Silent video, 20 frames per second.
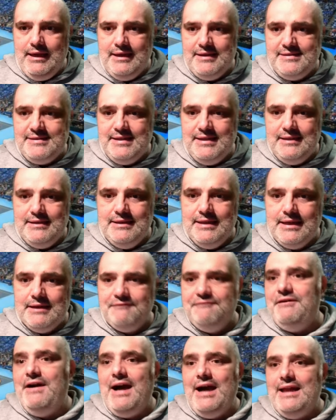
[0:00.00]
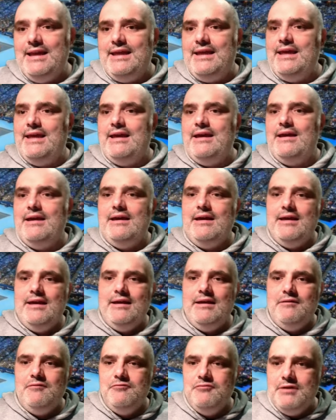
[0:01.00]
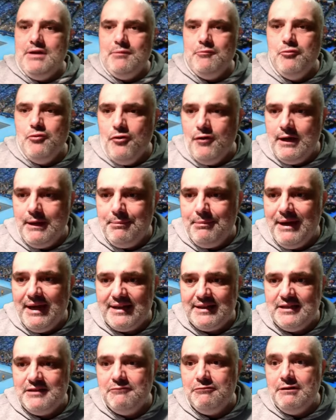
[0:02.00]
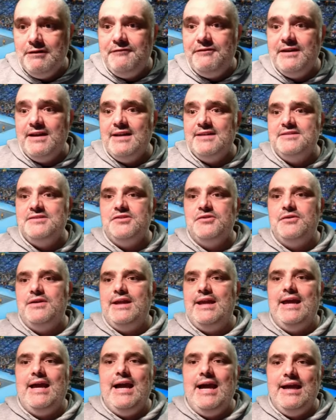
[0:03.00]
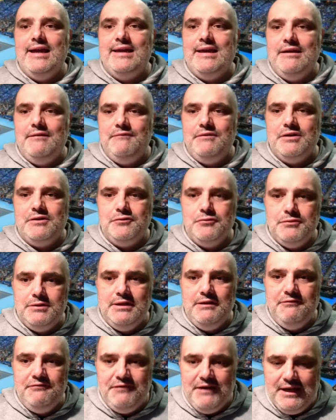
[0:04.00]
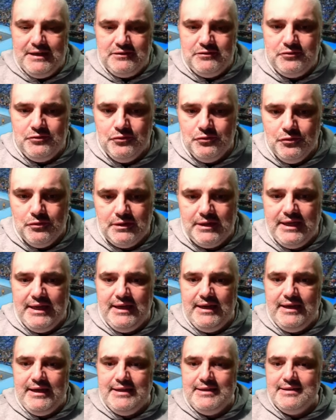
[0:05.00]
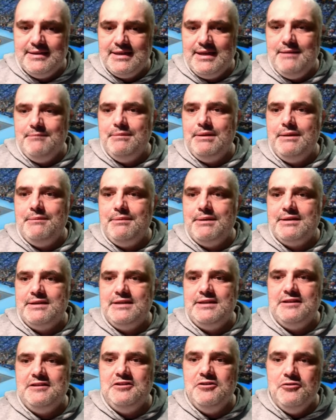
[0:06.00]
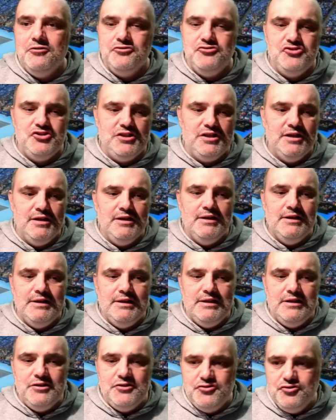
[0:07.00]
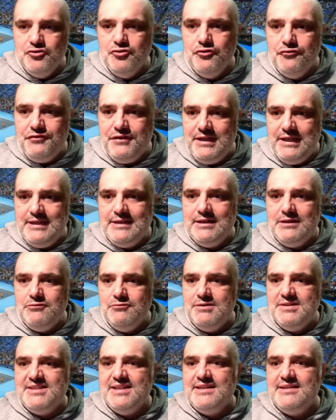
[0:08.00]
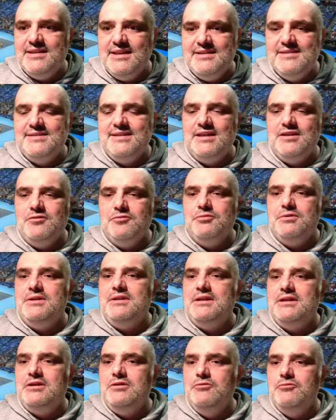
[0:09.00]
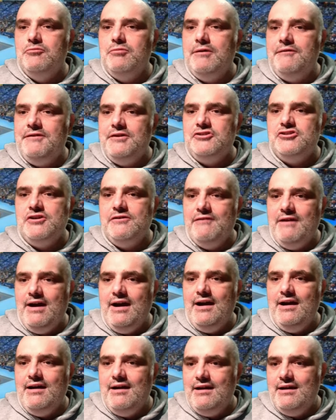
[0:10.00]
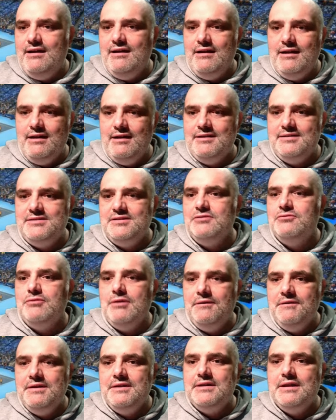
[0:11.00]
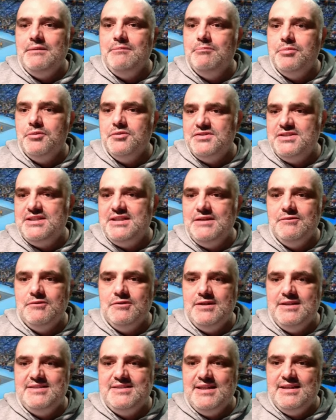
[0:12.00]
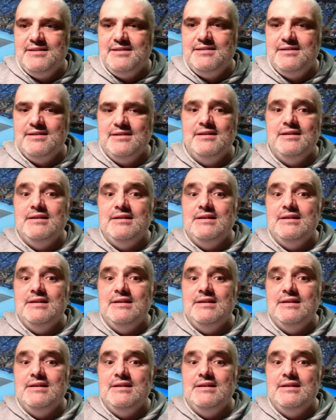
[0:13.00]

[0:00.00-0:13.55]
e Sinner vale eh, una buona parte di qualificazione anche in virtù del fatto che entrambe le partite di oggi sono finite 2-7-0, quindi chiunque vince va eh, sicuramente in positivo nei set